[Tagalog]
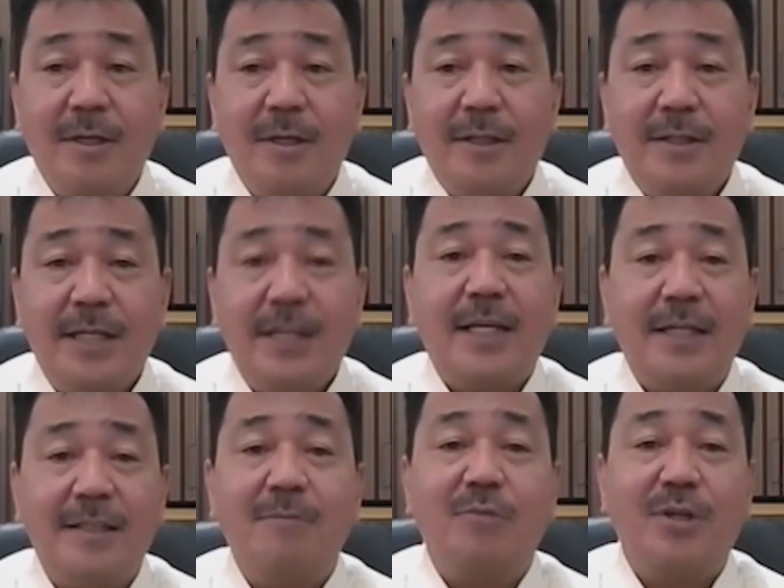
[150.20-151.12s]

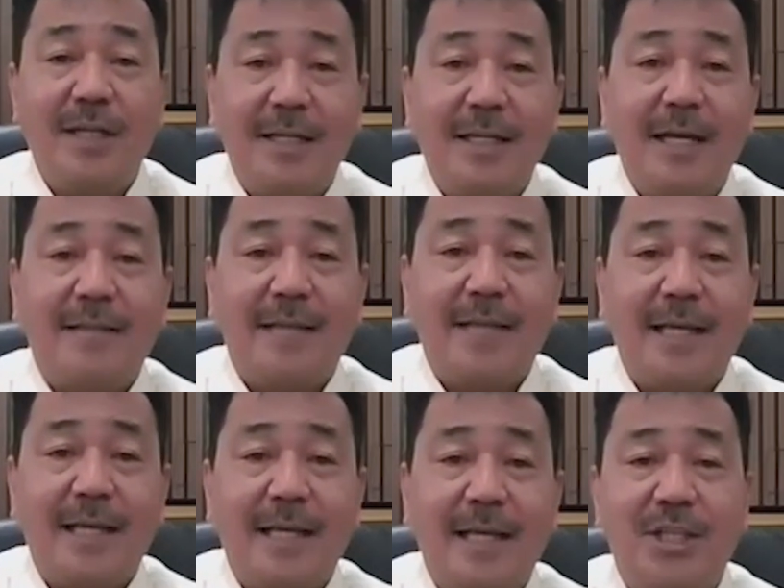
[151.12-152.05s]
titignan muna
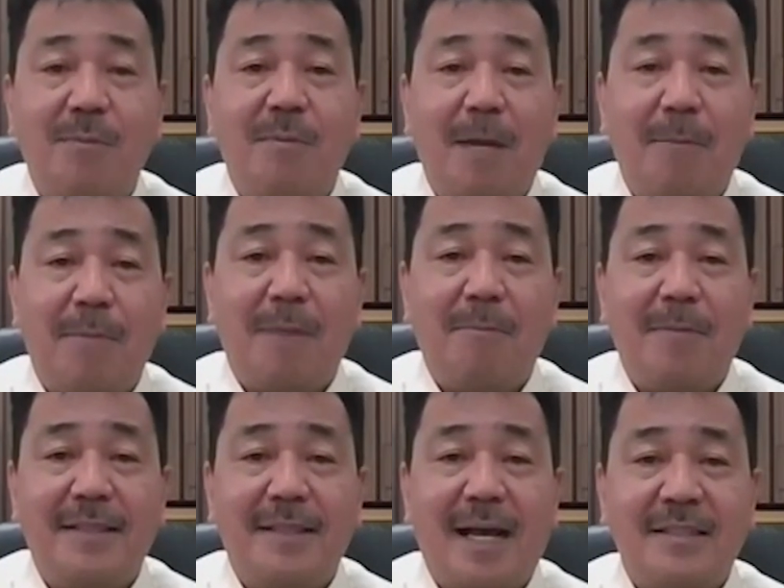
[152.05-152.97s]
natin kung sino yung mga
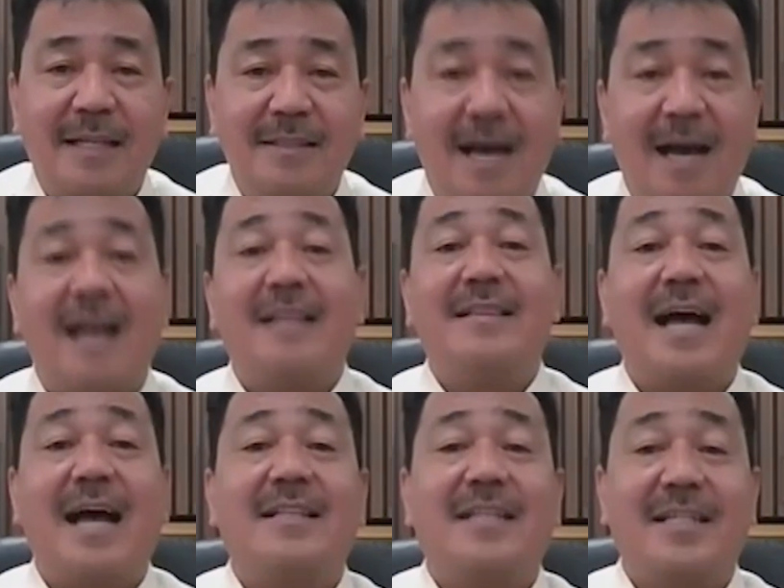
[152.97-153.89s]
pamantasan na
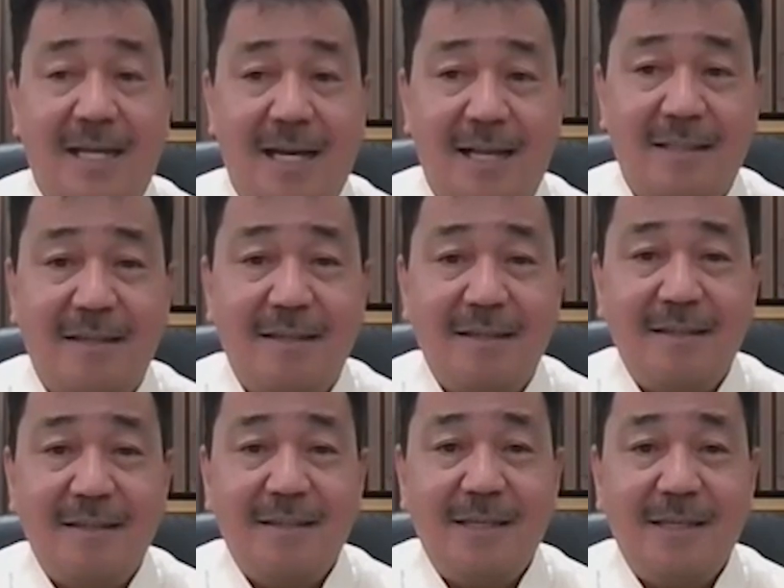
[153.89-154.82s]
handa na dyan.
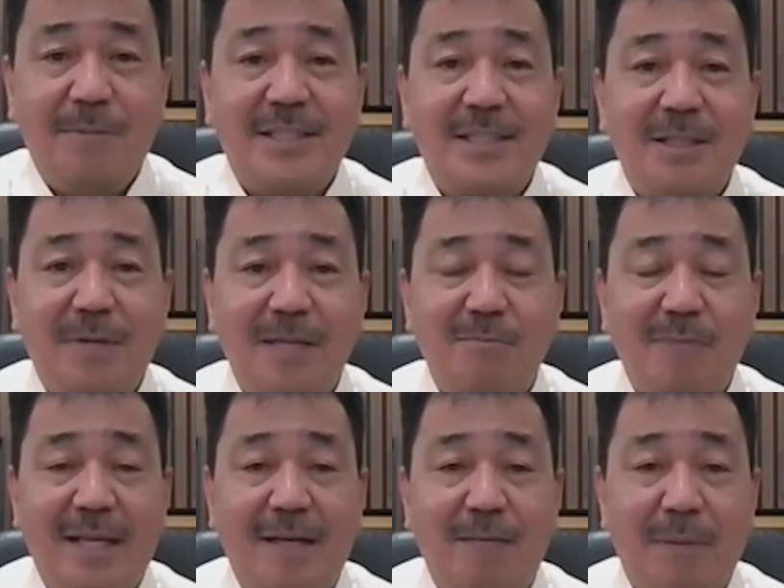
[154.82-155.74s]
Ibig mm-hmm. sabihin,
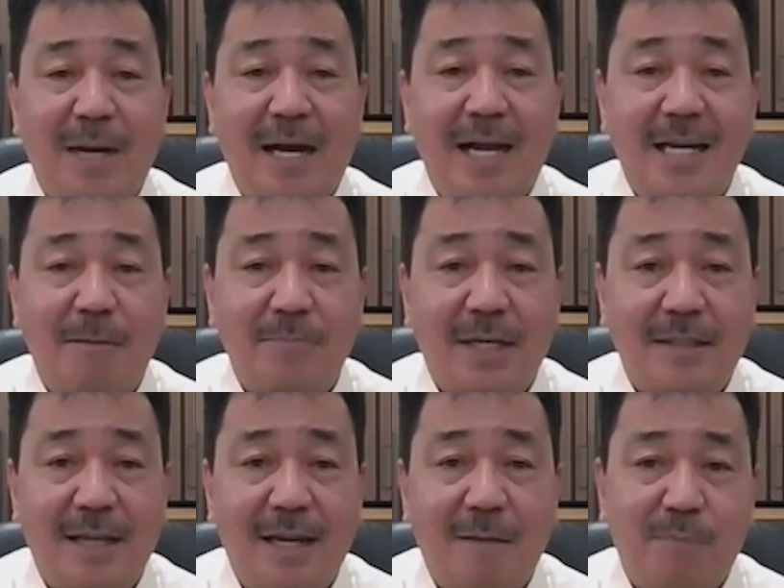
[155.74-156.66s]
may alam
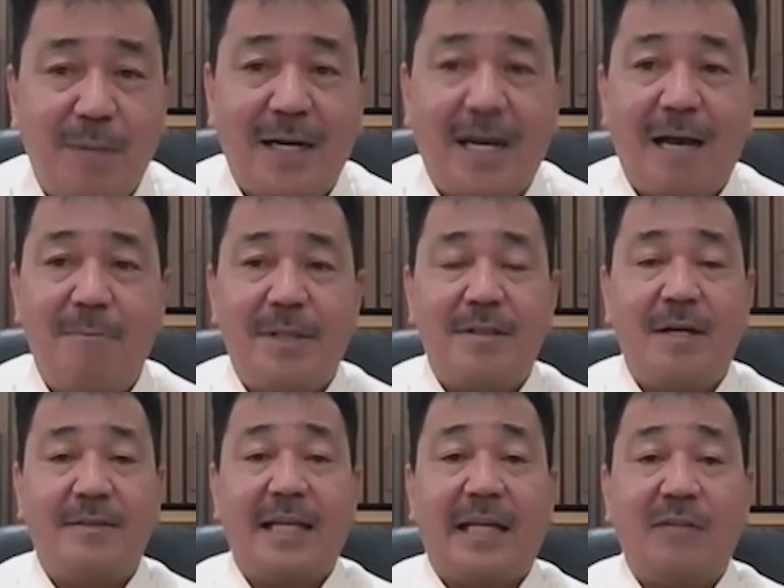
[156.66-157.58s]
na nila yung paggamit
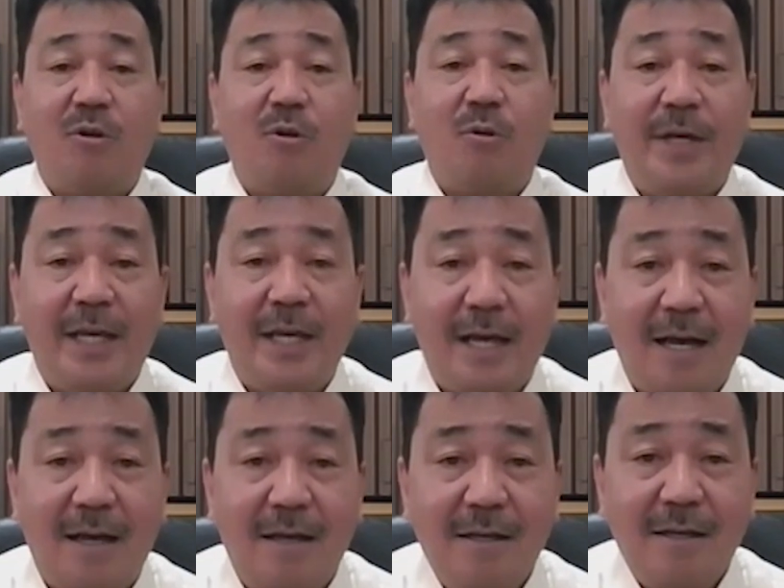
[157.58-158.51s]
ng
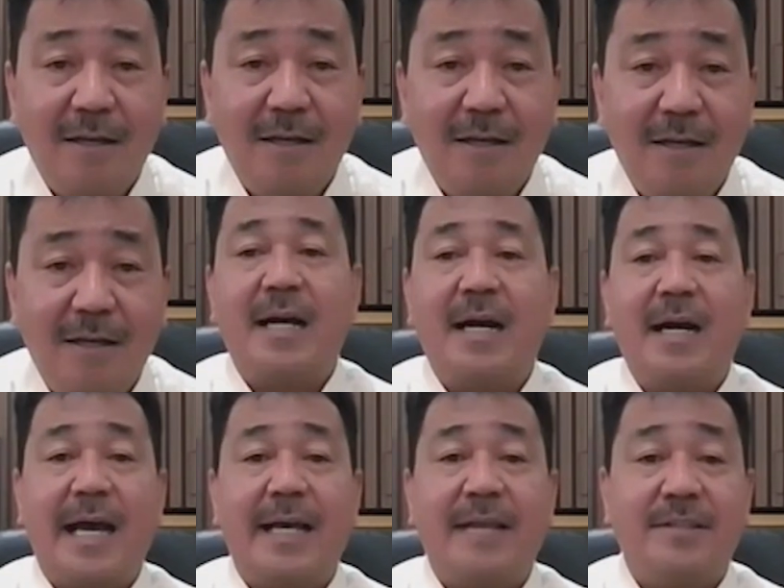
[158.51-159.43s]
teknolohiya,
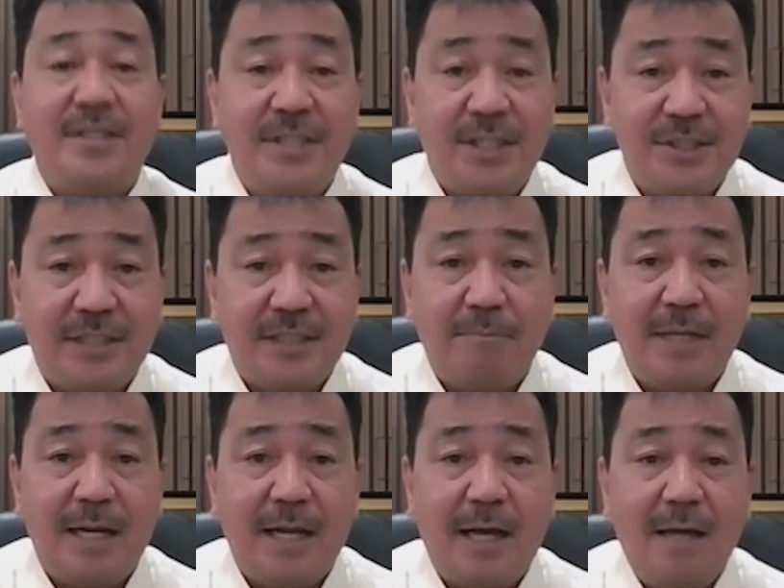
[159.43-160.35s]
magandang IT
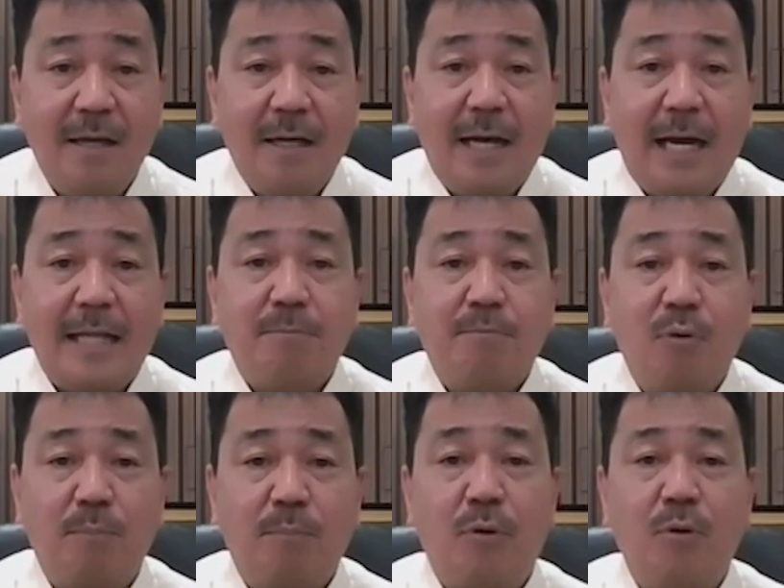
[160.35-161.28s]
system nila, at
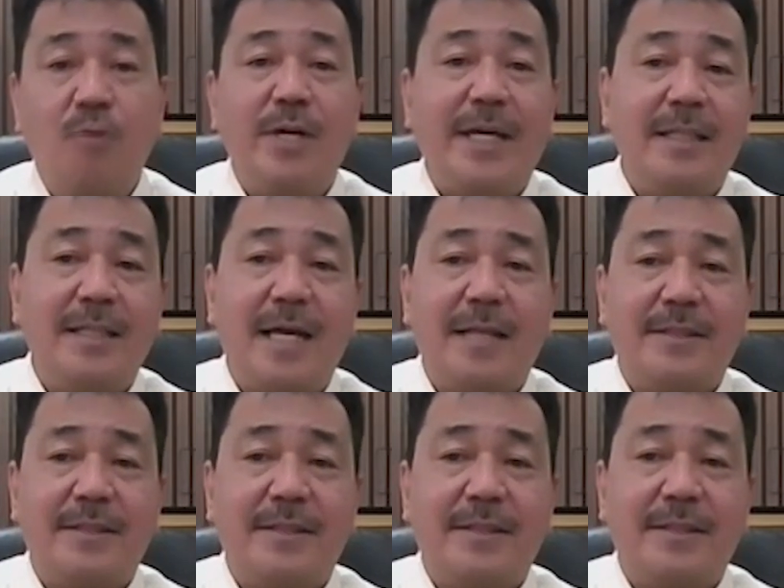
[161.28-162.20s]
pupulungin
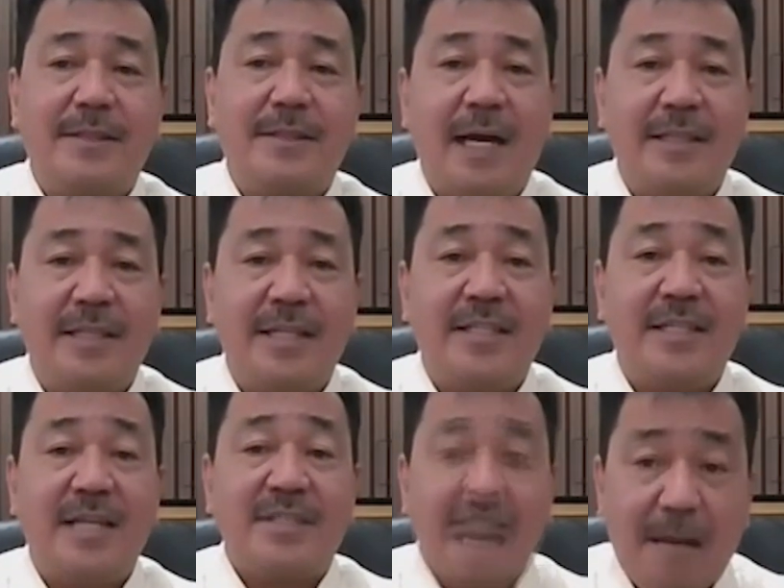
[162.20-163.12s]
natin sila at
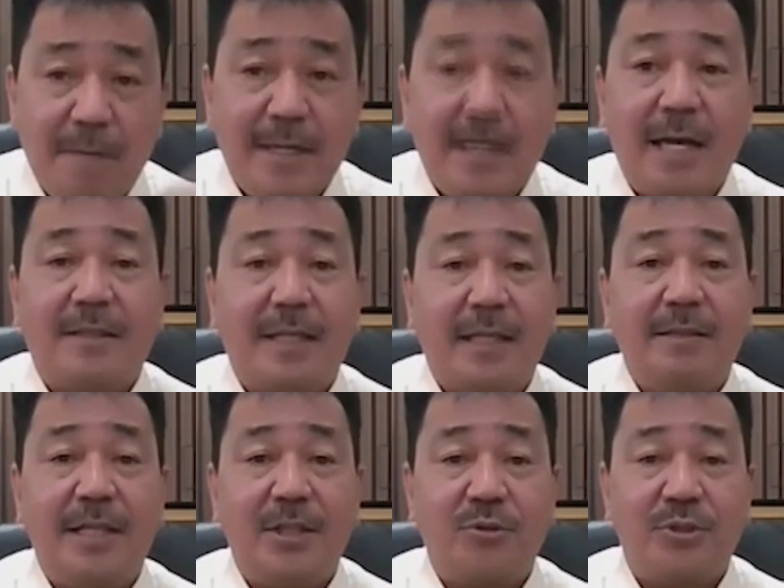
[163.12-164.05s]
isasama natin
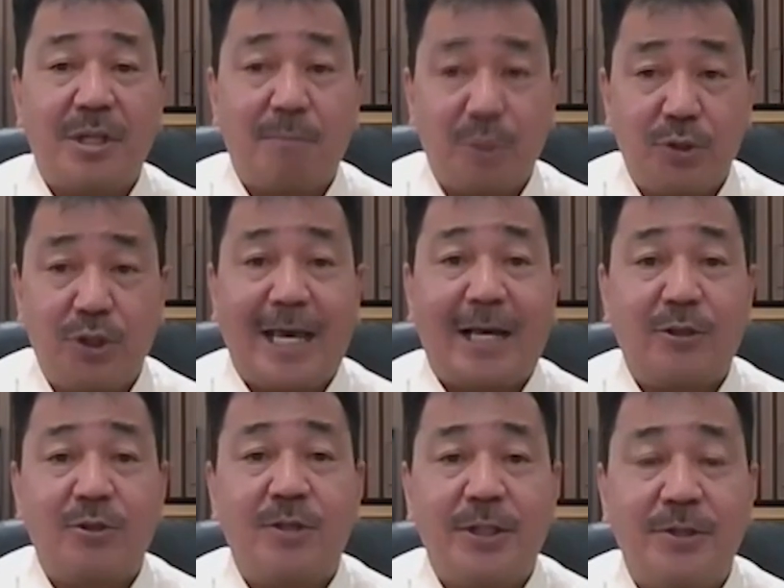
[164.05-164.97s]
dito sa
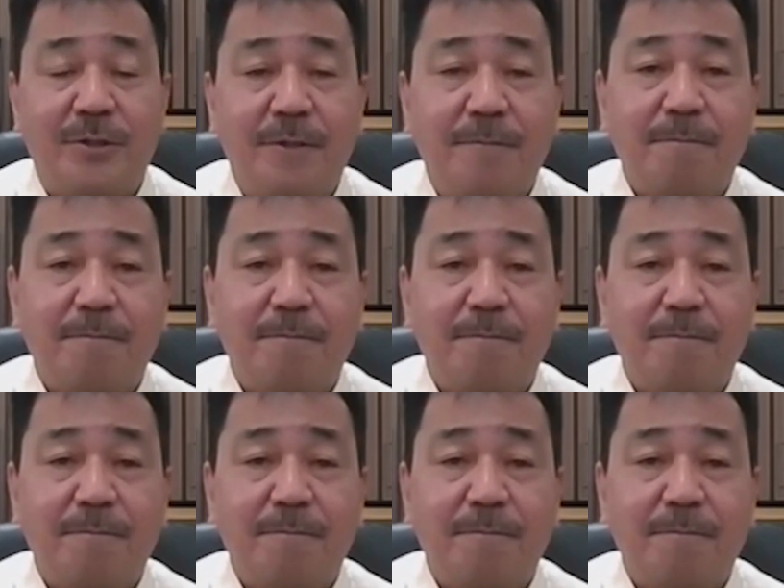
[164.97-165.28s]
proyektong ito.